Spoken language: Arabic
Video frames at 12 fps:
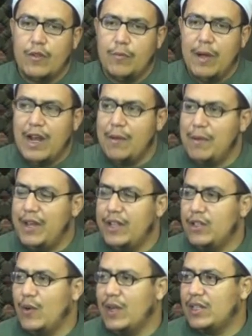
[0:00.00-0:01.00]
يبقى احنا عملنا
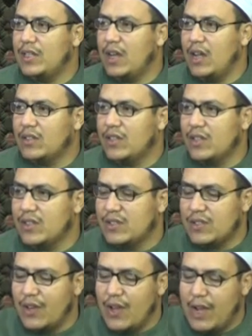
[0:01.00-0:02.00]
ايه دلوقتي حطينا
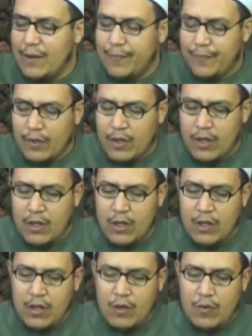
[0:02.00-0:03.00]
الصلاة
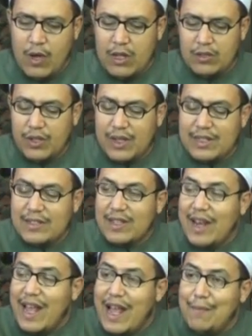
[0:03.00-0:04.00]
وحطينا
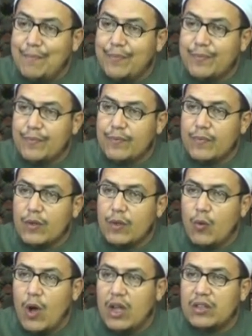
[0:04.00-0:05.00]
السلام
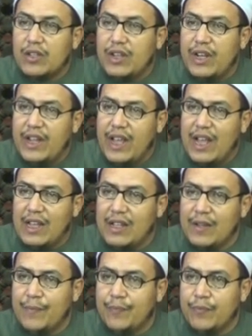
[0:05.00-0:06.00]
وحطينا الايه ها
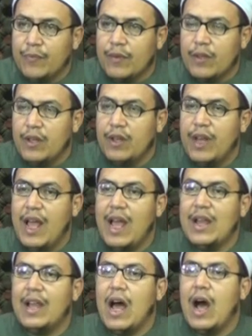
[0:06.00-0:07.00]
اللي
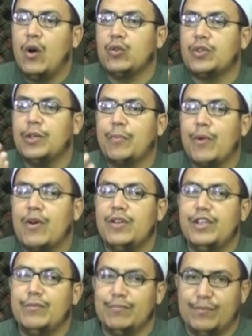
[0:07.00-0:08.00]
قال احط
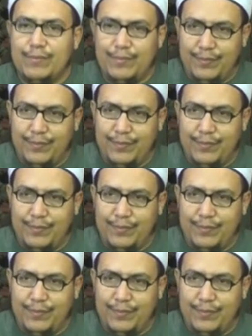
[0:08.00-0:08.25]
ابراهيم